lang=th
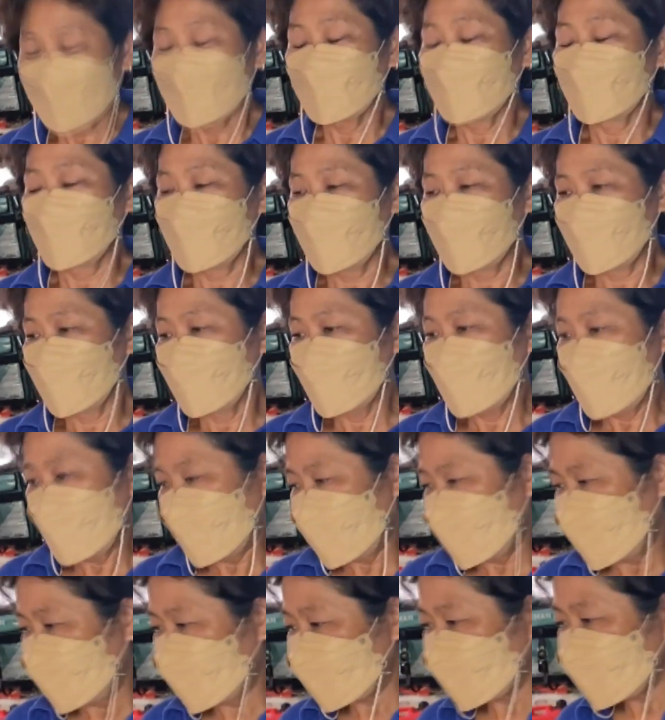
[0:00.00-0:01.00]
ค่ะ
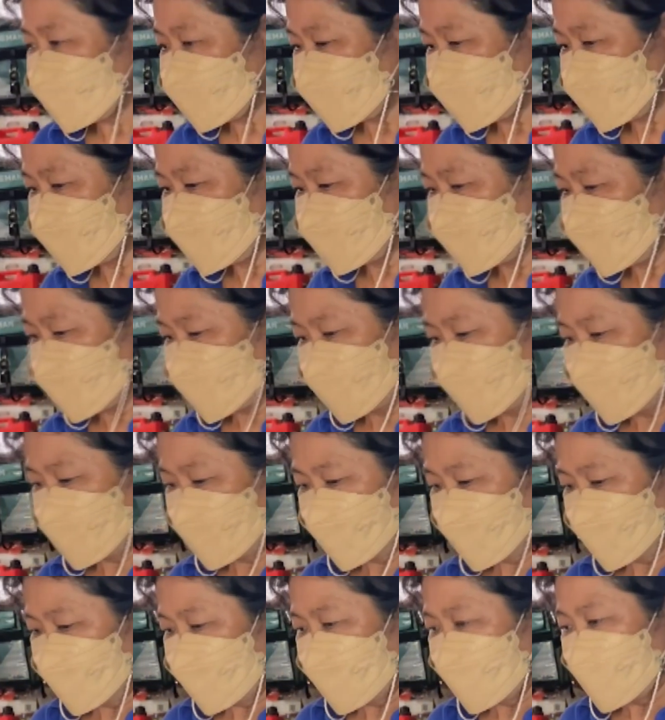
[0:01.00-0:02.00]
และทีนี้
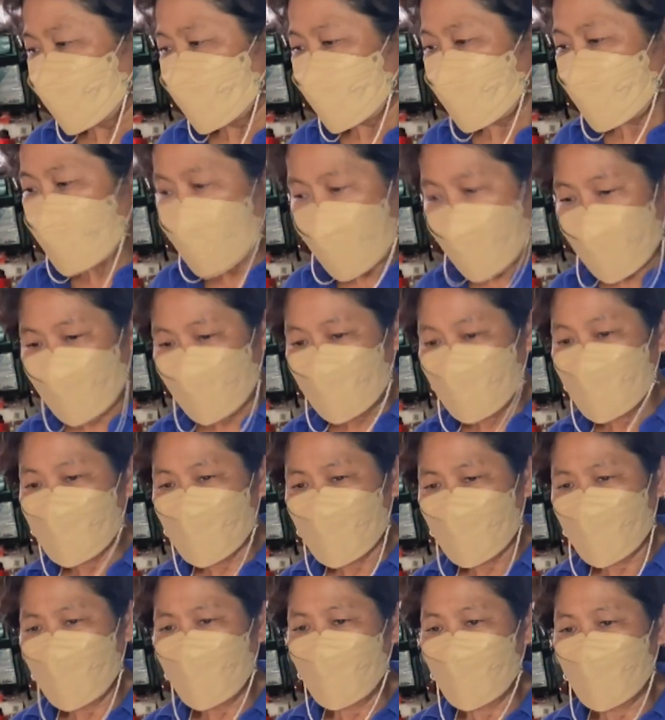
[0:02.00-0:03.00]
ขังอย่างเงี้
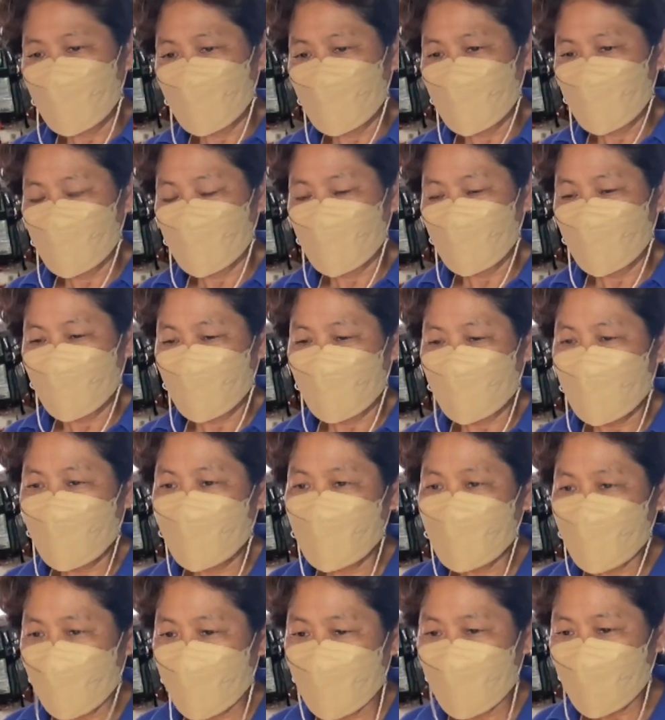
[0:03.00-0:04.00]
ยน้ำ
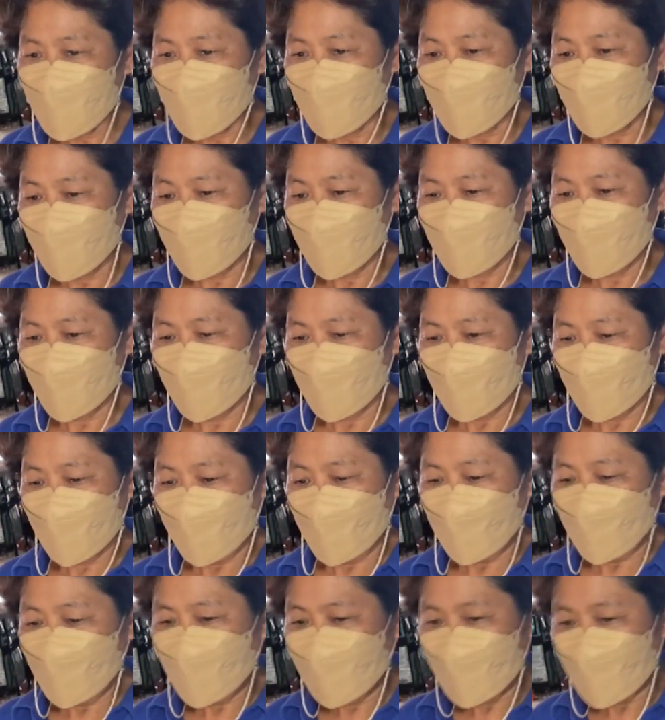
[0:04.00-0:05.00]
เน่า
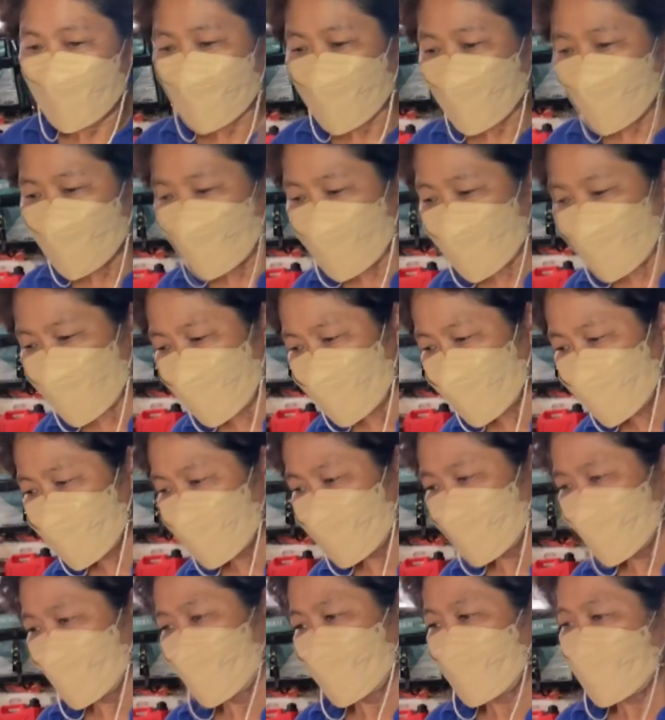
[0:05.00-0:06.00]
ฝนตกมา
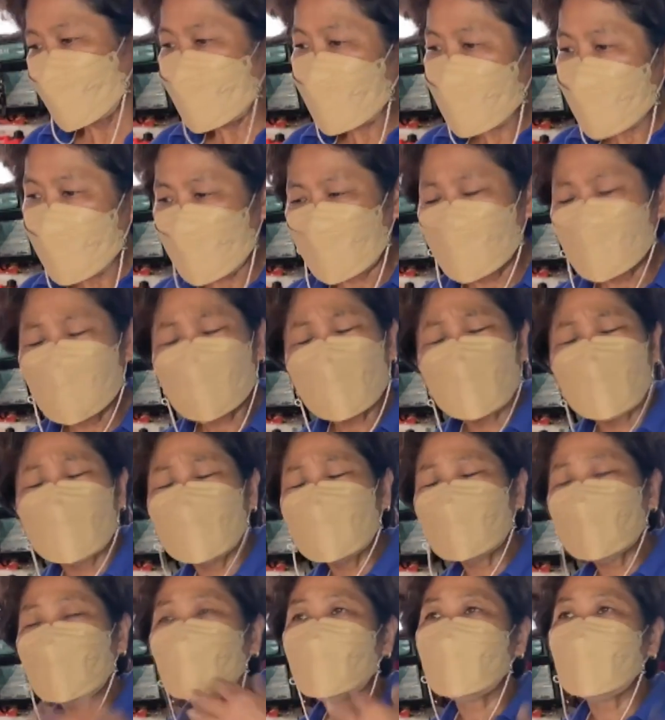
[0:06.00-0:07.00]
ก็ขังตรงนี้ต
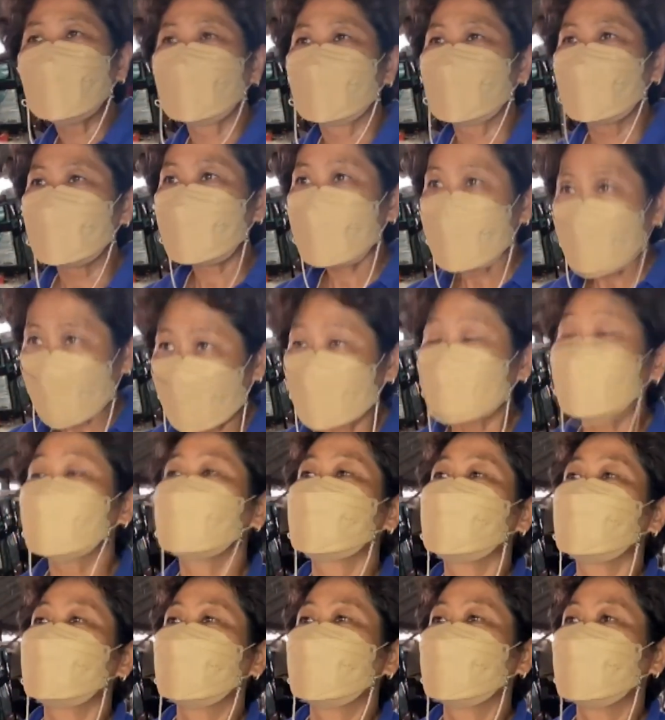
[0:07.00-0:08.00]
รงหน่อยก็ขังอะค่ะ
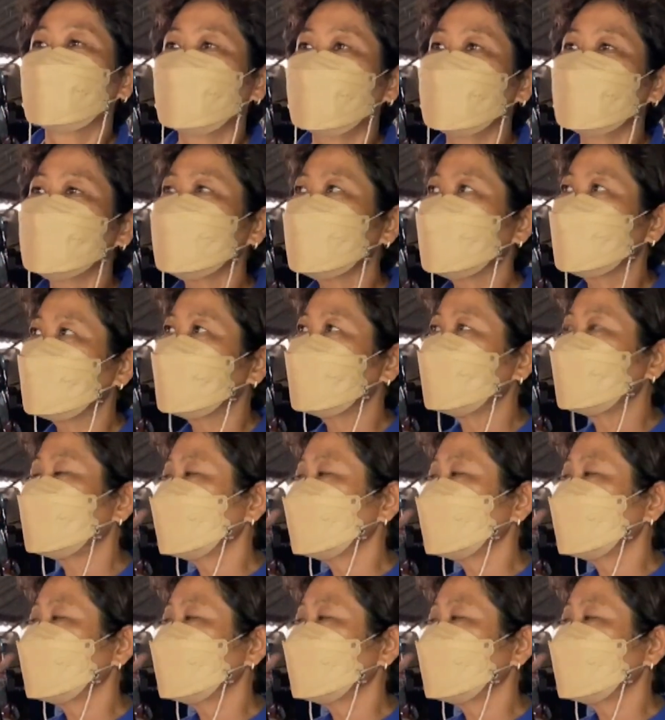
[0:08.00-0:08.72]
แล้วทีนี้